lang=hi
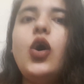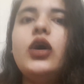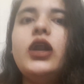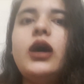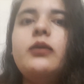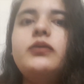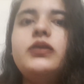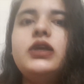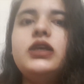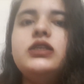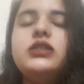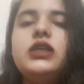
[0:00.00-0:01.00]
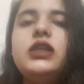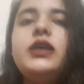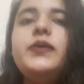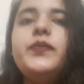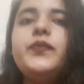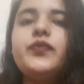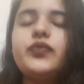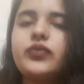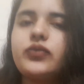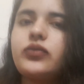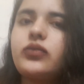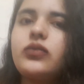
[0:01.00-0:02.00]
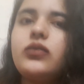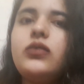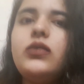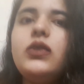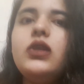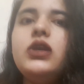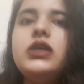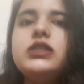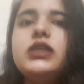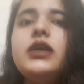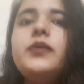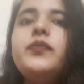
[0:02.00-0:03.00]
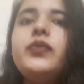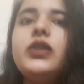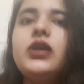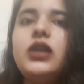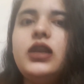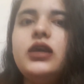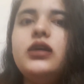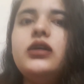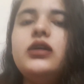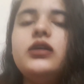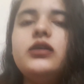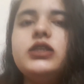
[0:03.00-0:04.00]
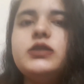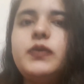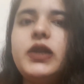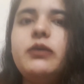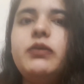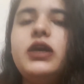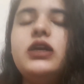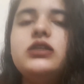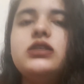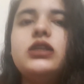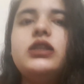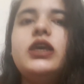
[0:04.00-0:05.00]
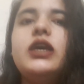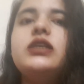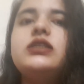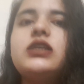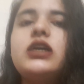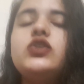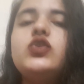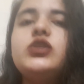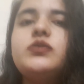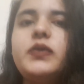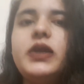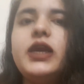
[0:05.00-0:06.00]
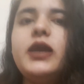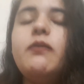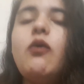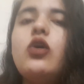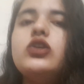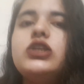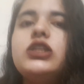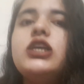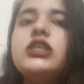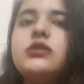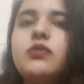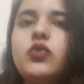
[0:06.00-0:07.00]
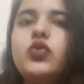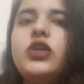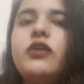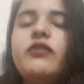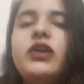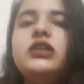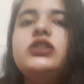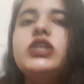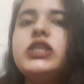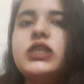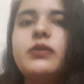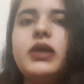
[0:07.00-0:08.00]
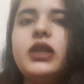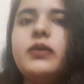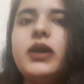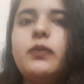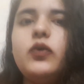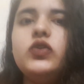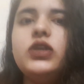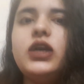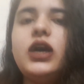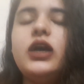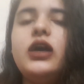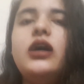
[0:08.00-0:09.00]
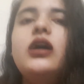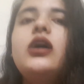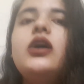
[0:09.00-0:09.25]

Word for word: और आप इजीली इसे स्प्रे भी कर सकते हैं इसका जो स्प्रे है बहुत ज़्यादा स्मूथ है फ्रेंड्स जैसे मैंने भी आपको दिखाया